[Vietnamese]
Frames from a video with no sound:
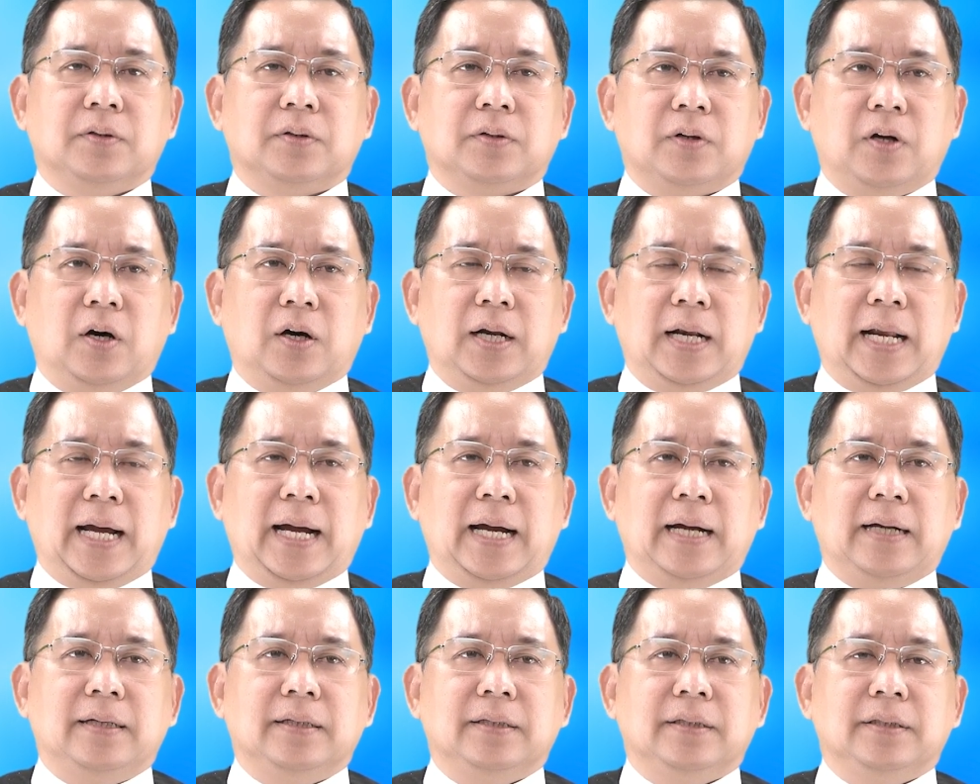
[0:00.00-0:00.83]
đó
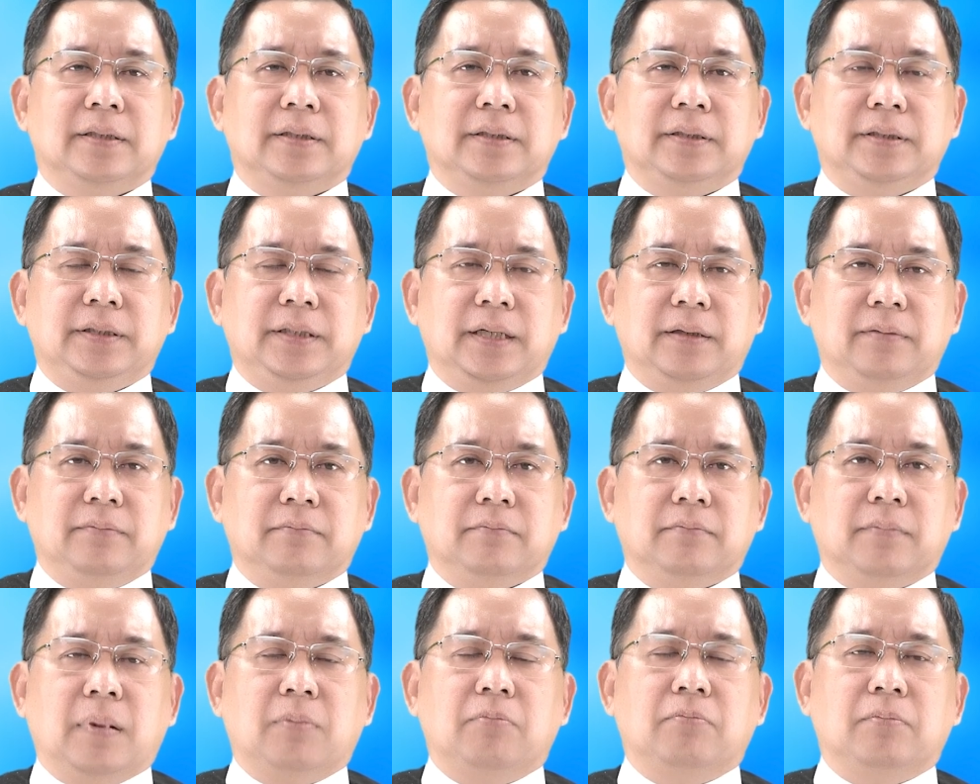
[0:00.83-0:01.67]
là những
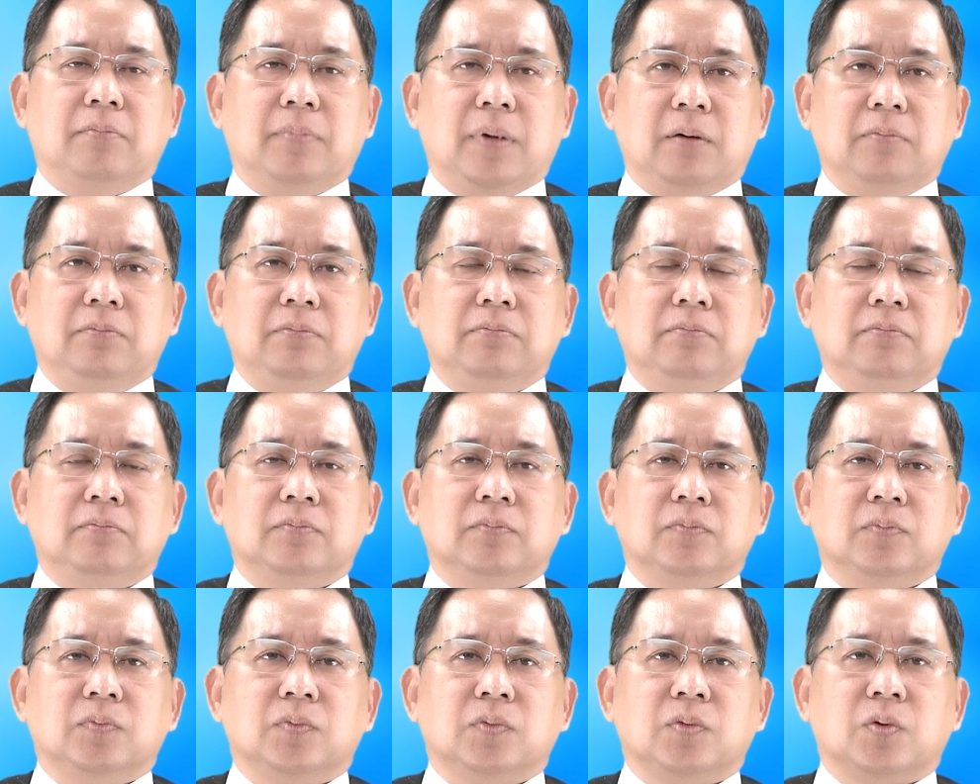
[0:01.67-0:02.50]
mầm mống
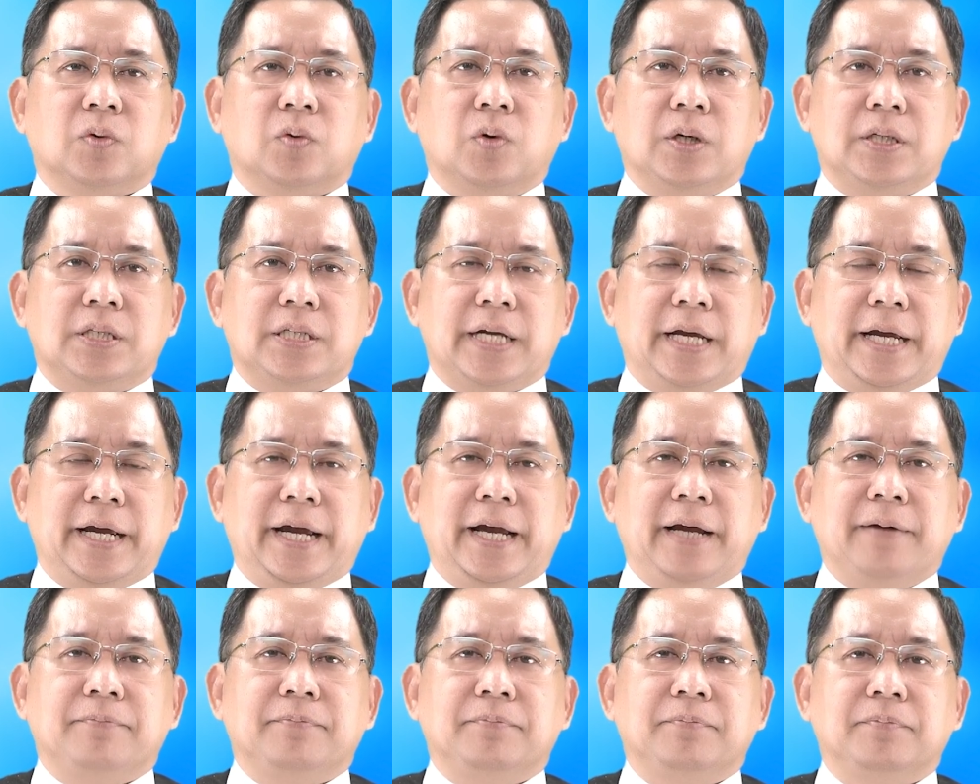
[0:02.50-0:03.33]
của trẻ
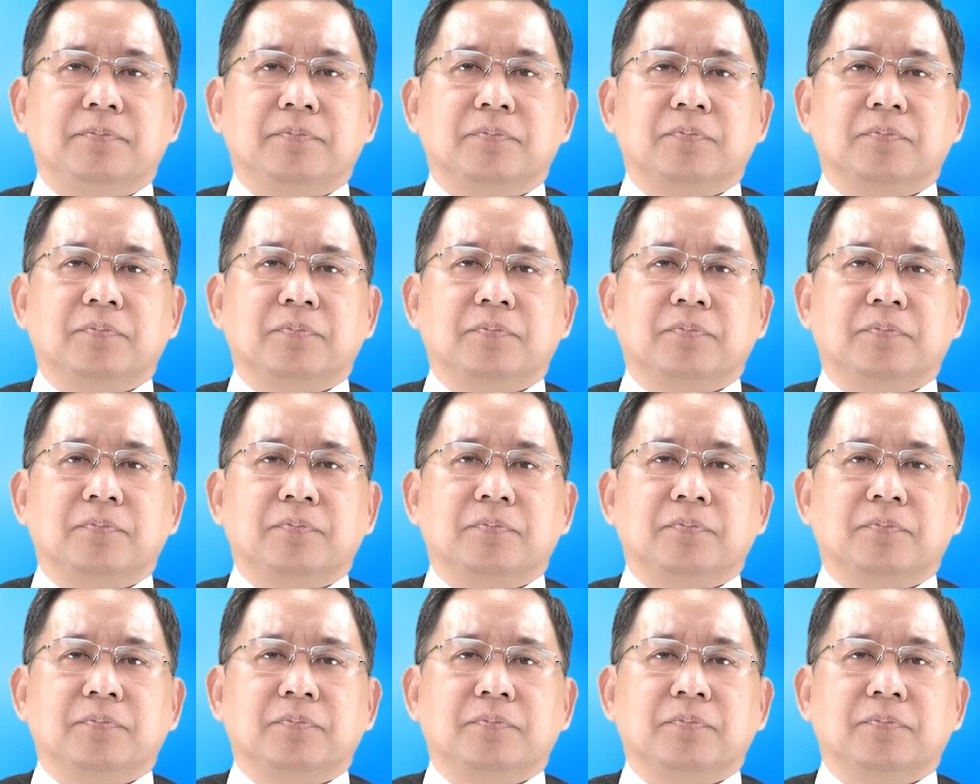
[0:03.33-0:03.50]
em